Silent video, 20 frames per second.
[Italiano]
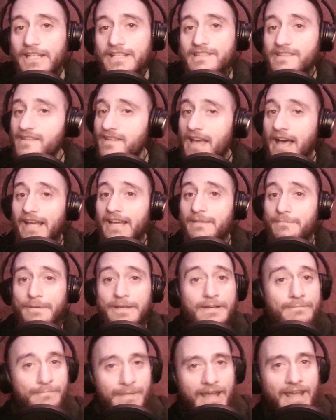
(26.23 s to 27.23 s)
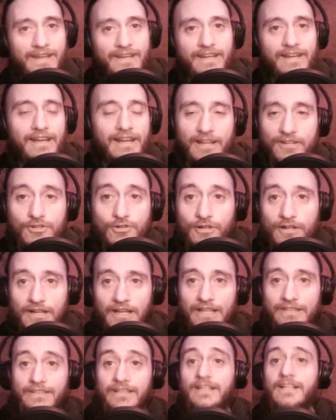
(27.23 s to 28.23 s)
iniziare per bene la
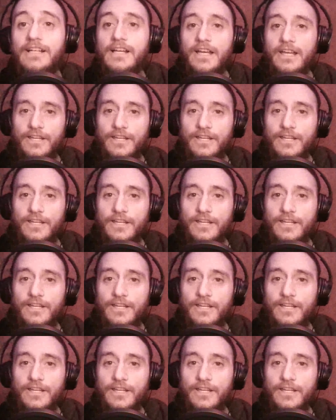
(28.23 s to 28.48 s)
giornata.